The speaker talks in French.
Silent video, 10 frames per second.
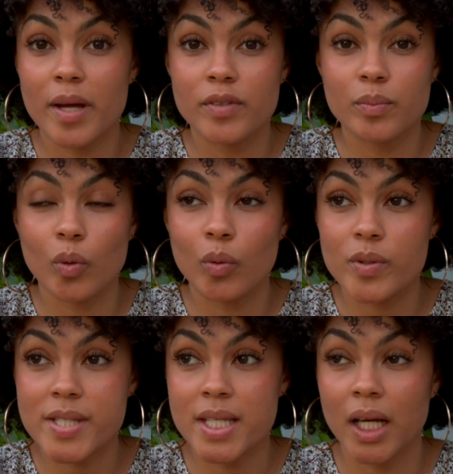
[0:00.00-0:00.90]
pas faits pour
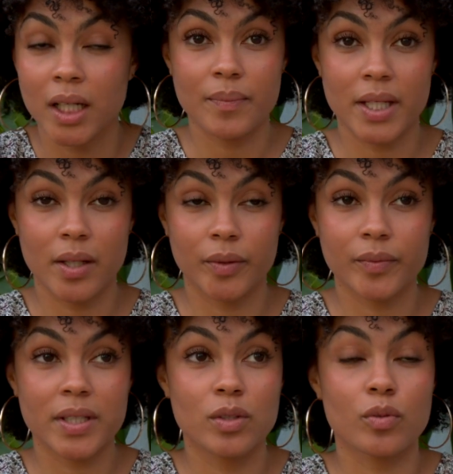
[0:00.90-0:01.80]
grossir, mais euh,
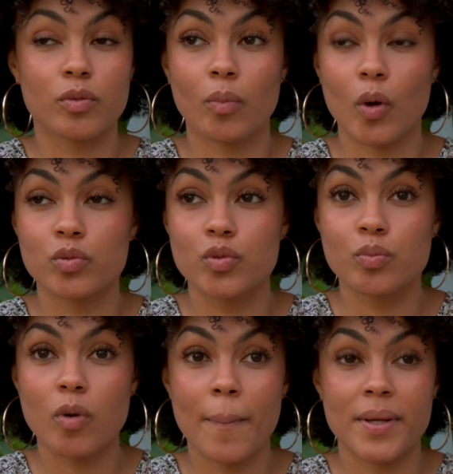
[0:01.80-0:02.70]
qui te font prendre du
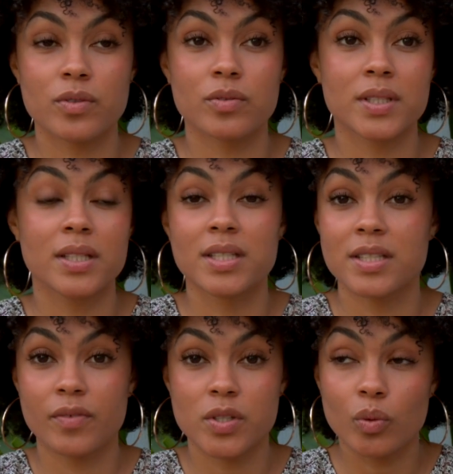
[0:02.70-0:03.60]
poids parce que c'est
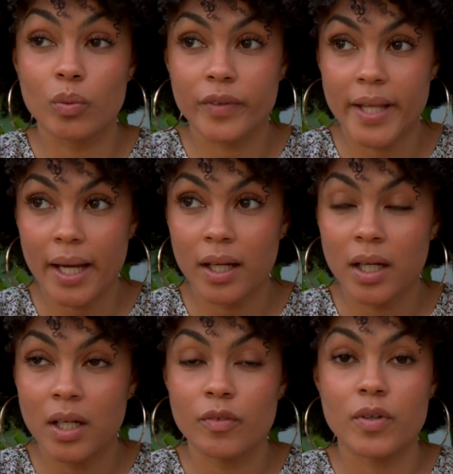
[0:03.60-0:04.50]
des effets secondaires.
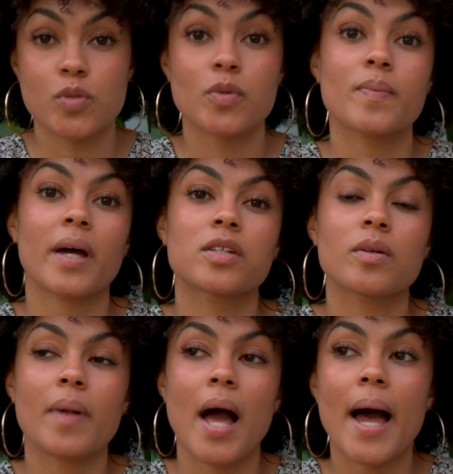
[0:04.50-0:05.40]
Enfin, je pense par
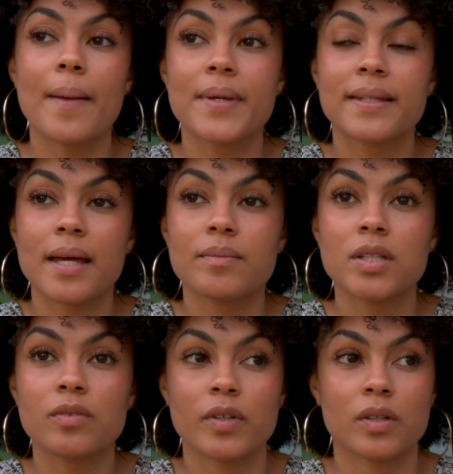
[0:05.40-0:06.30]
exemple à
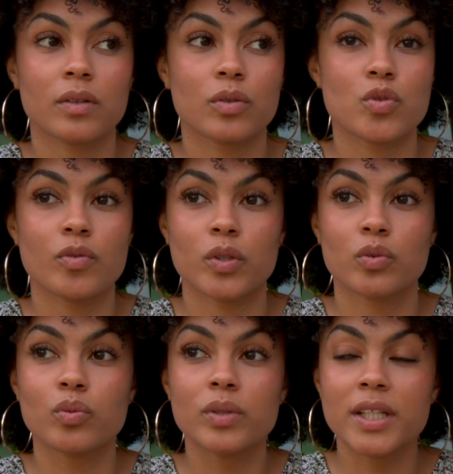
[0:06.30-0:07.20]
apétamine. Enfin, quand tu vois
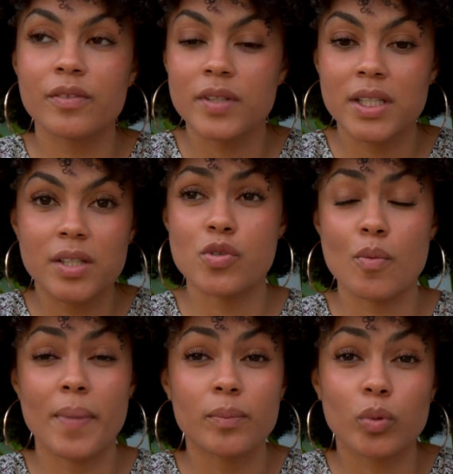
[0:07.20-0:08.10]
toutes les filles qui
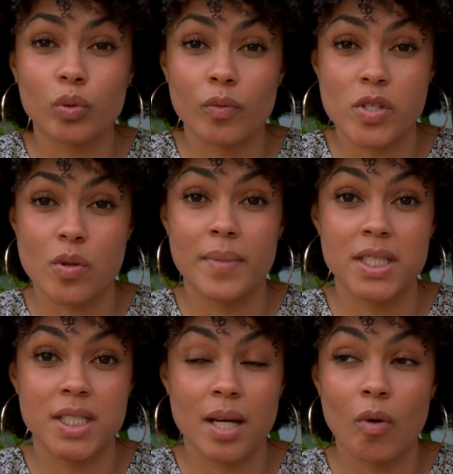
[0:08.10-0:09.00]
se battent pour trouver ce
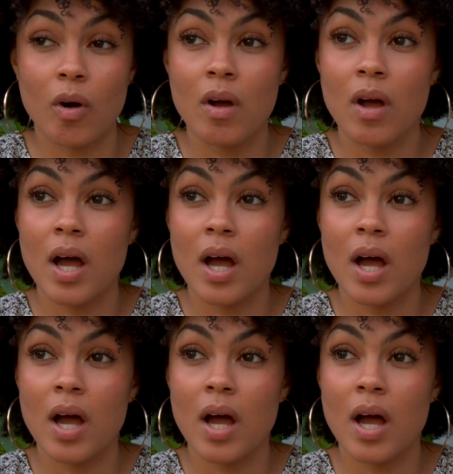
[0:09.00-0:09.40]
médicament,